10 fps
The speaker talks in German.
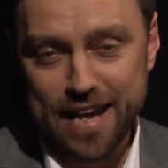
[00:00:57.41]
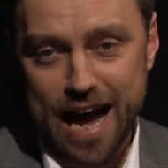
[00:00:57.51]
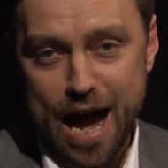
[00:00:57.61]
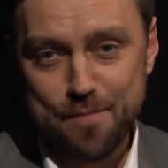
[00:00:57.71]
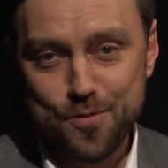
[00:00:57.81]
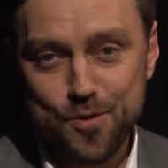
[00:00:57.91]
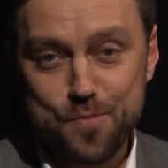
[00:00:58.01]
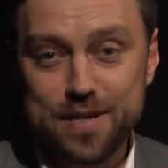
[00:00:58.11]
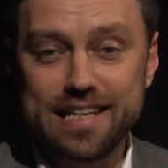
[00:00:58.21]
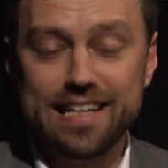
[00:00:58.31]
Wir haben
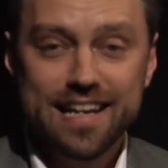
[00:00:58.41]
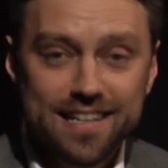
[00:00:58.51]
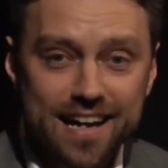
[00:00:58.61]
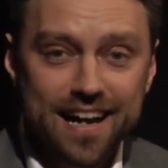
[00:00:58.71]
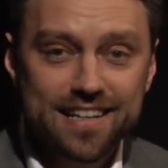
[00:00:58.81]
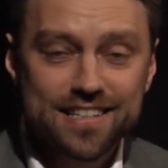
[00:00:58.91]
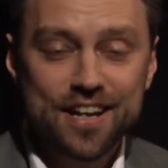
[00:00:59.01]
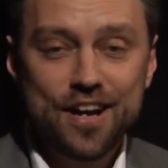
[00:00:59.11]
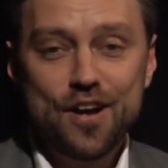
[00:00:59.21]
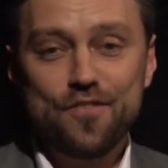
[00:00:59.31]
über die
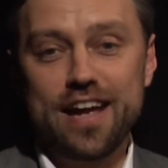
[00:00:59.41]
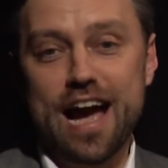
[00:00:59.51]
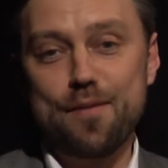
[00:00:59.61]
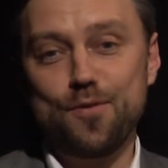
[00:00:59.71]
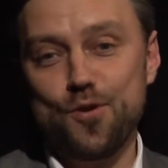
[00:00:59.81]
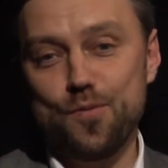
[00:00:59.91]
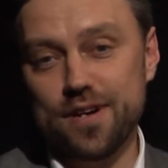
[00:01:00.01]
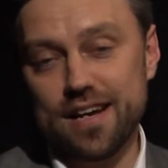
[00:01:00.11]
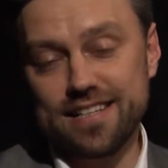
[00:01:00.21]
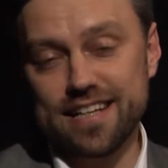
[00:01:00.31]
Kindheit, wir haben
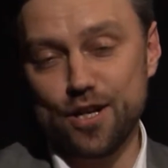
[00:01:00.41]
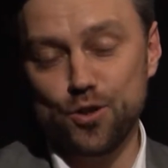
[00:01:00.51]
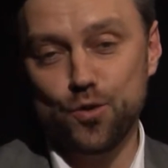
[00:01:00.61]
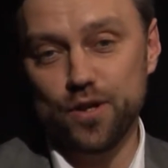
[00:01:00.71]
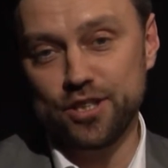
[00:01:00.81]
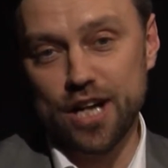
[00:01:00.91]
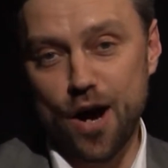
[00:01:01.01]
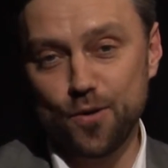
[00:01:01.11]
über seine schulische